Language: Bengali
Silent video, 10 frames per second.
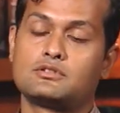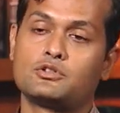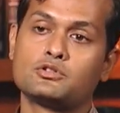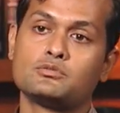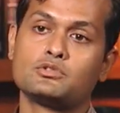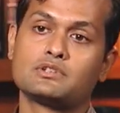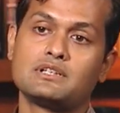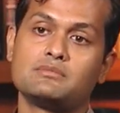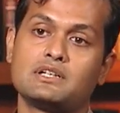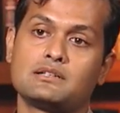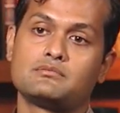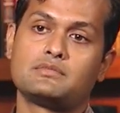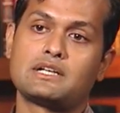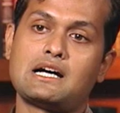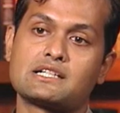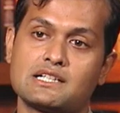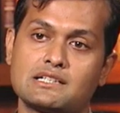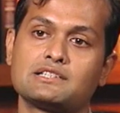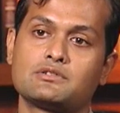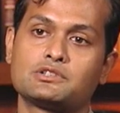গঠনমূলক কিংবা মানে আশার
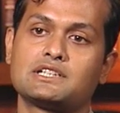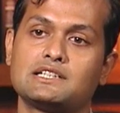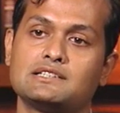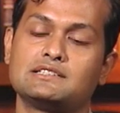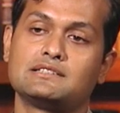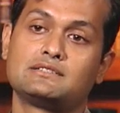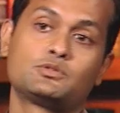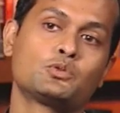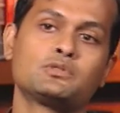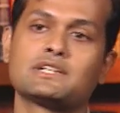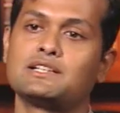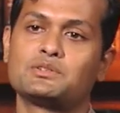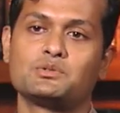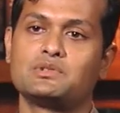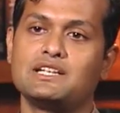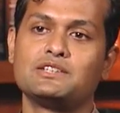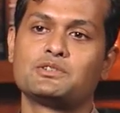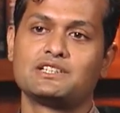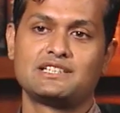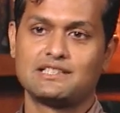যে কথাটা যে তরুণরা কিন্তু এই
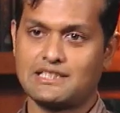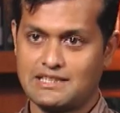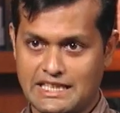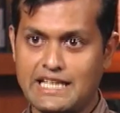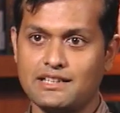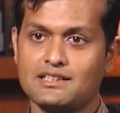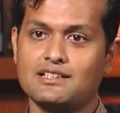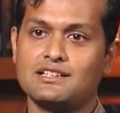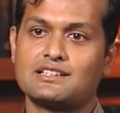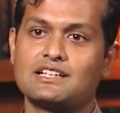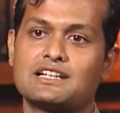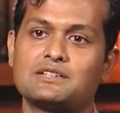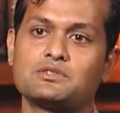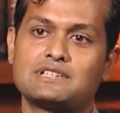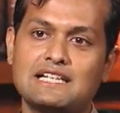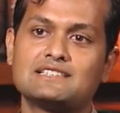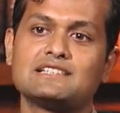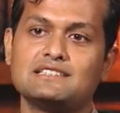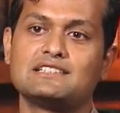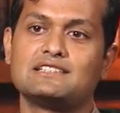ধরনের চিন্তায় নেই তারা কিন্তু
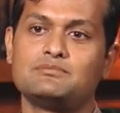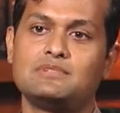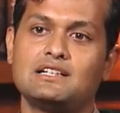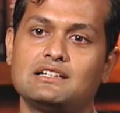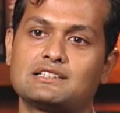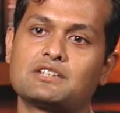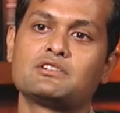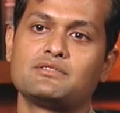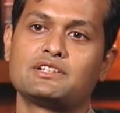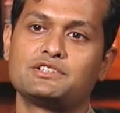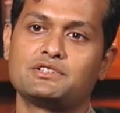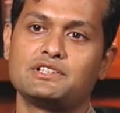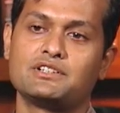চাইছে যে তারাও এভারেস্ট জয়ী